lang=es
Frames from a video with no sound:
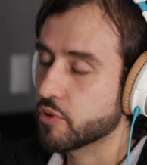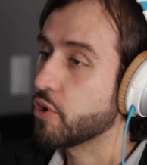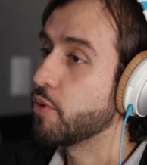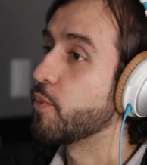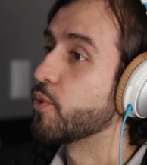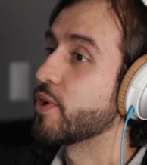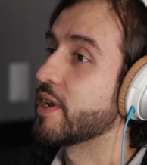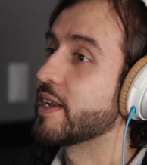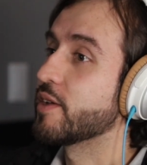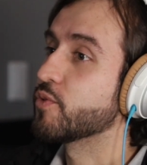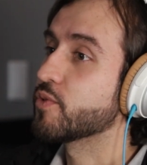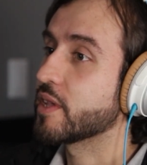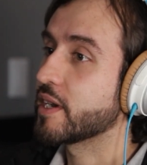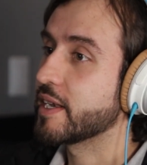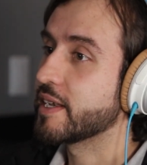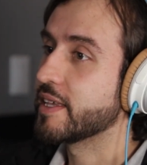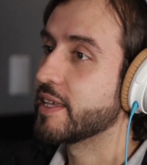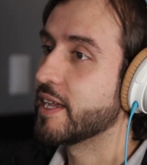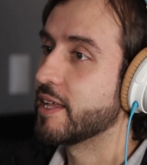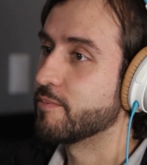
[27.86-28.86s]
como una
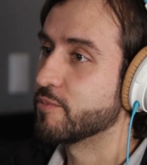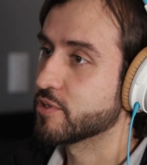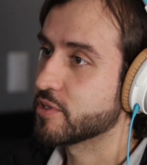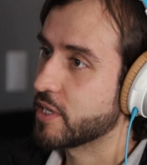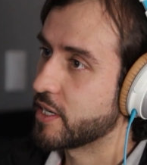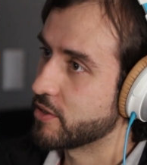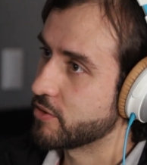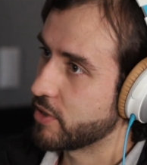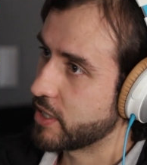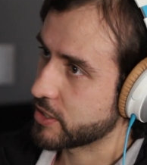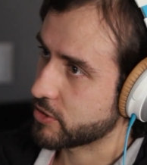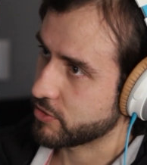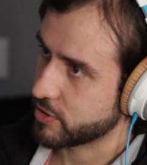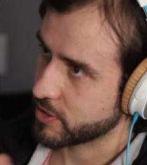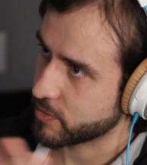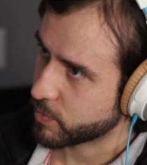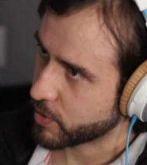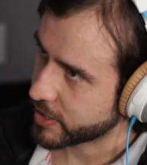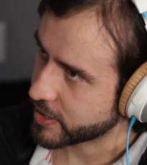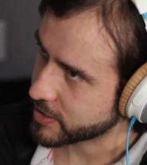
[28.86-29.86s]
neutralidad mostrando las
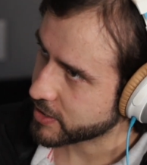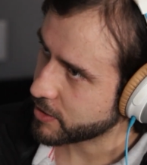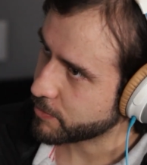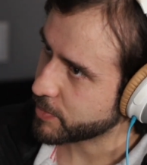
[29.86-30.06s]
cosas buenas